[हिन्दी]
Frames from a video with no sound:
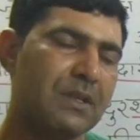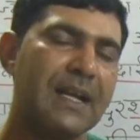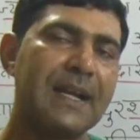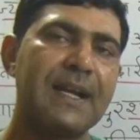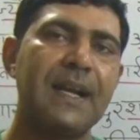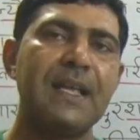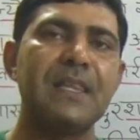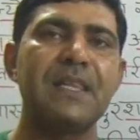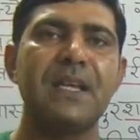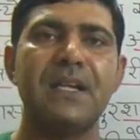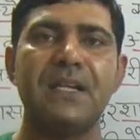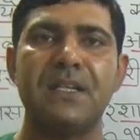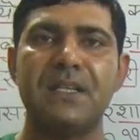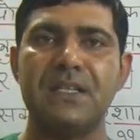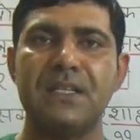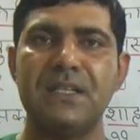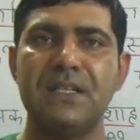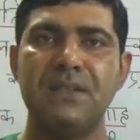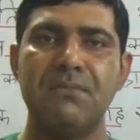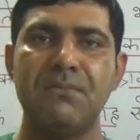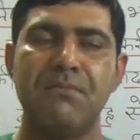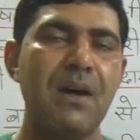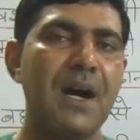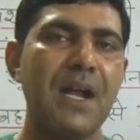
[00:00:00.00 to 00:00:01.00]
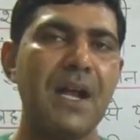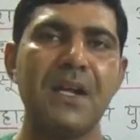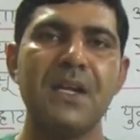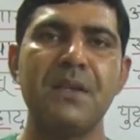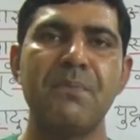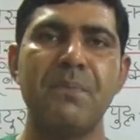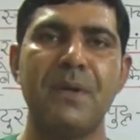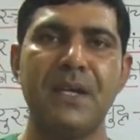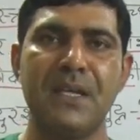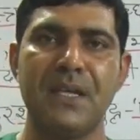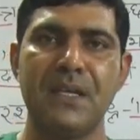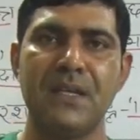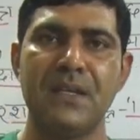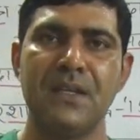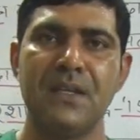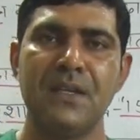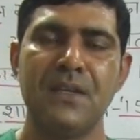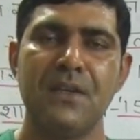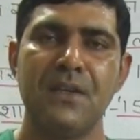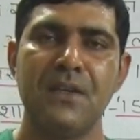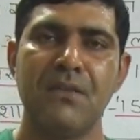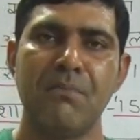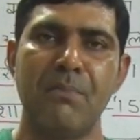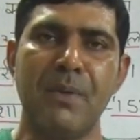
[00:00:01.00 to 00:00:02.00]
खंदेड़ दिया मार नहीं पाए
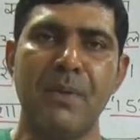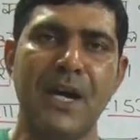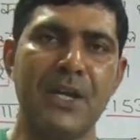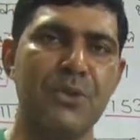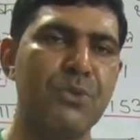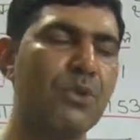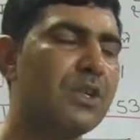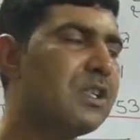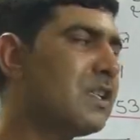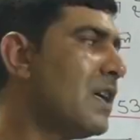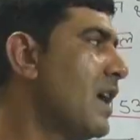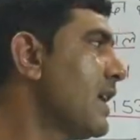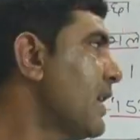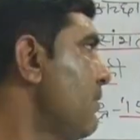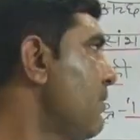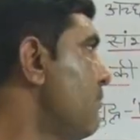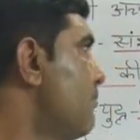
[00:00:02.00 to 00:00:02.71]
बहादुर शाह की